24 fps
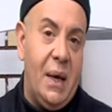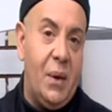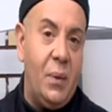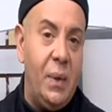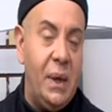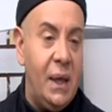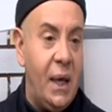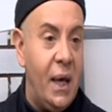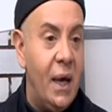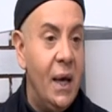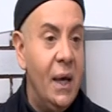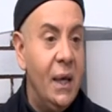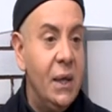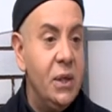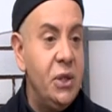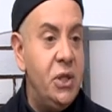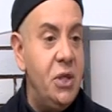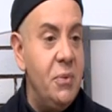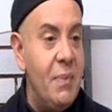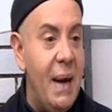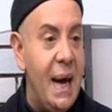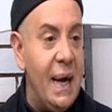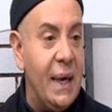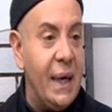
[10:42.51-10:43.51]
quindi ci
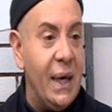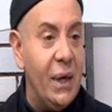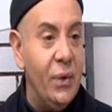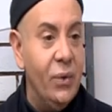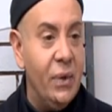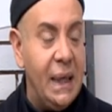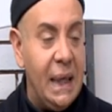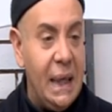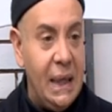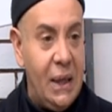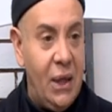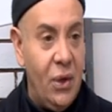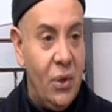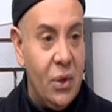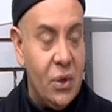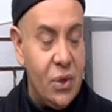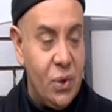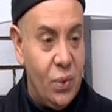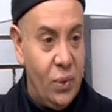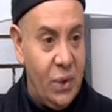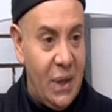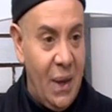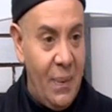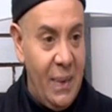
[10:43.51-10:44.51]
manca, non critico
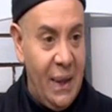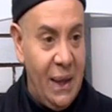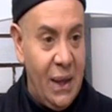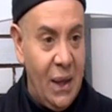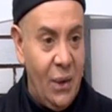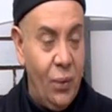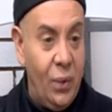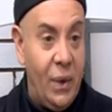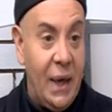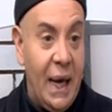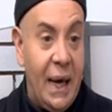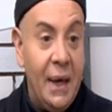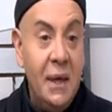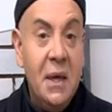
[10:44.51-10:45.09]
assolutamente nulla,